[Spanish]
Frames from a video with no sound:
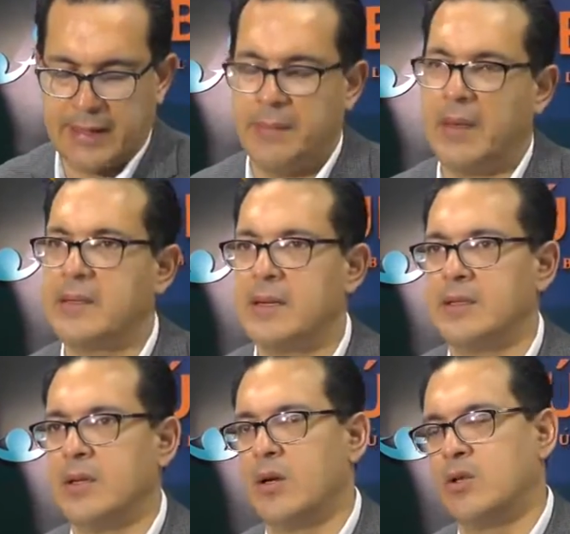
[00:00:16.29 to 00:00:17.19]
Dimesa, el
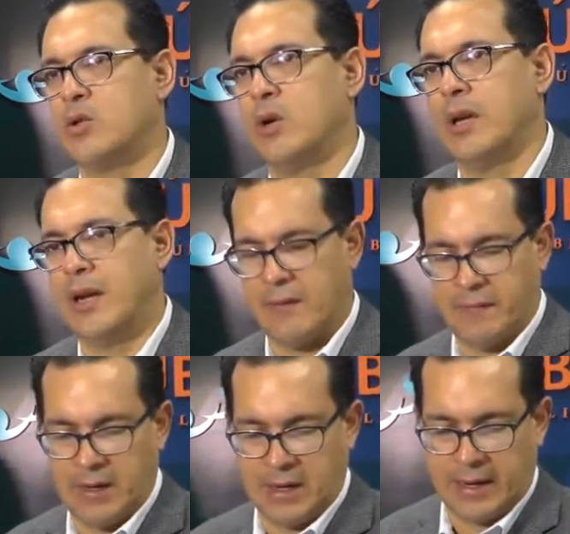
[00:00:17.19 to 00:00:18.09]
señor Chukri
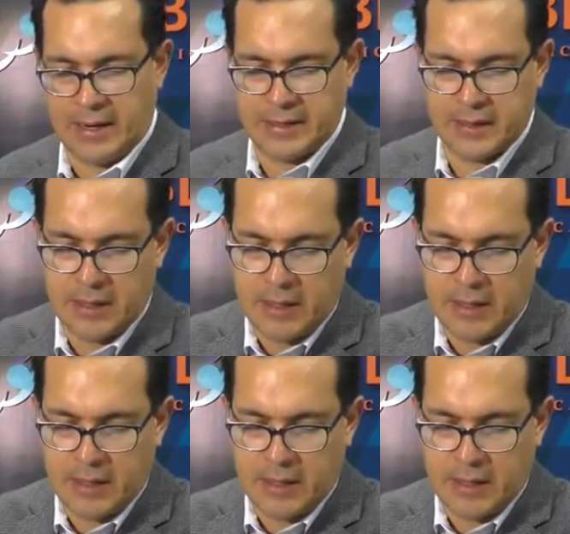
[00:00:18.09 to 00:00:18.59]
Kafi Larach.